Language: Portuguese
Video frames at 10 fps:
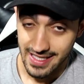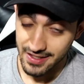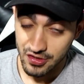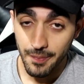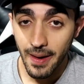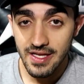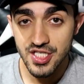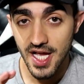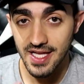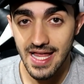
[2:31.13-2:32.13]
E só pra
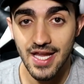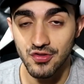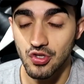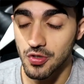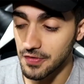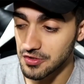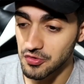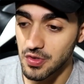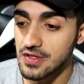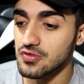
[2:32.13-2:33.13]
deixar claro, eu só tô
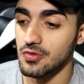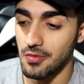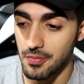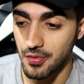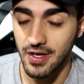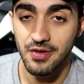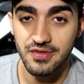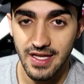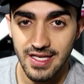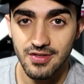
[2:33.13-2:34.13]
fazendo isso porque eu
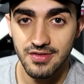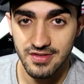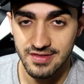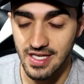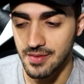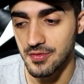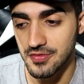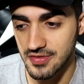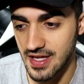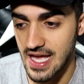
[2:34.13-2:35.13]
sei que nós
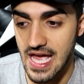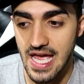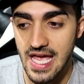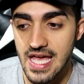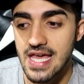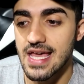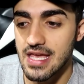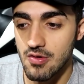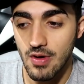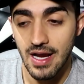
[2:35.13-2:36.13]
estamos... É
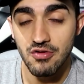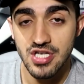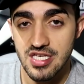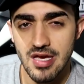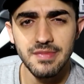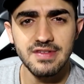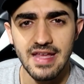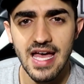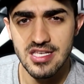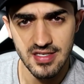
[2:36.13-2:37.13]
em um grau já de
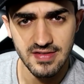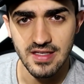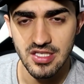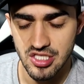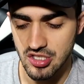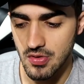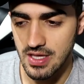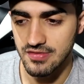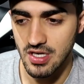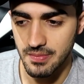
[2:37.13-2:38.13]
amizade, assim, de um
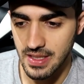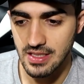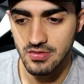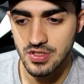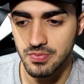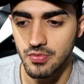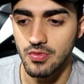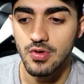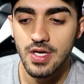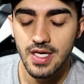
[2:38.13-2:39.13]
relacionamento,
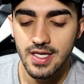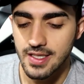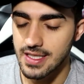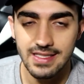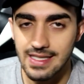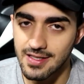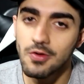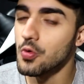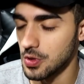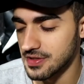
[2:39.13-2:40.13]
tipo, que tá
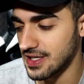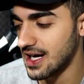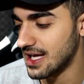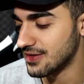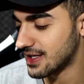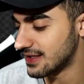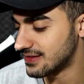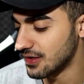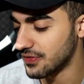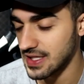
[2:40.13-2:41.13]
tranquilo, tá ligado? Que
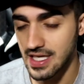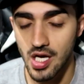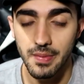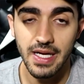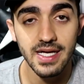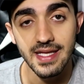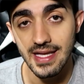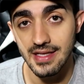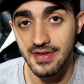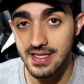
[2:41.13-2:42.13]
se eu falar que é uma brincadeira,
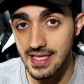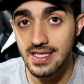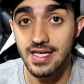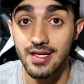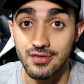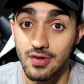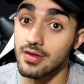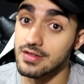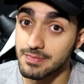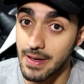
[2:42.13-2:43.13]
ela vai entender. Eu
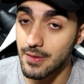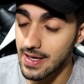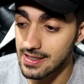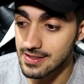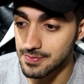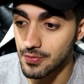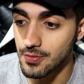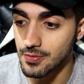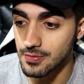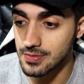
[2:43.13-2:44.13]
só espero que ela,
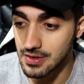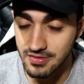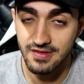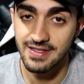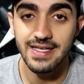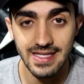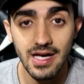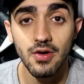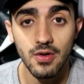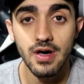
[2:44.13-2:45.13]
tipo, não desligue
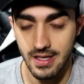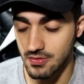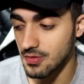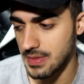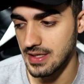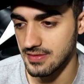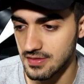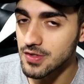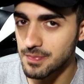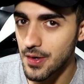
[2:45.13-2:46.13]
na hora e tudo mais.
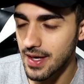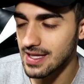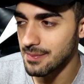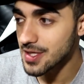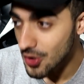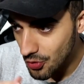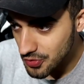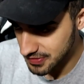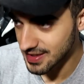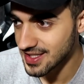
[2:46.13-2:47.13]
Eu espero que ela me
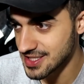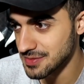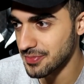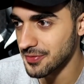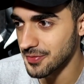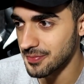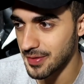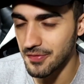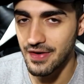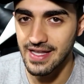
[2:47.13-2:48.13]
ouça, tipo,
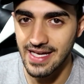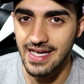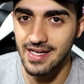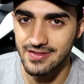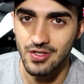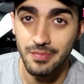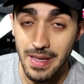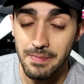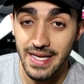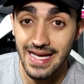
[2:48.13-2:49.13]
pra eu falar que era só
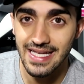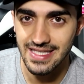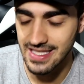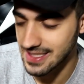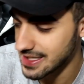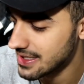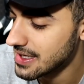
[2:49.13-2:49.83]
uma brincadeira, né?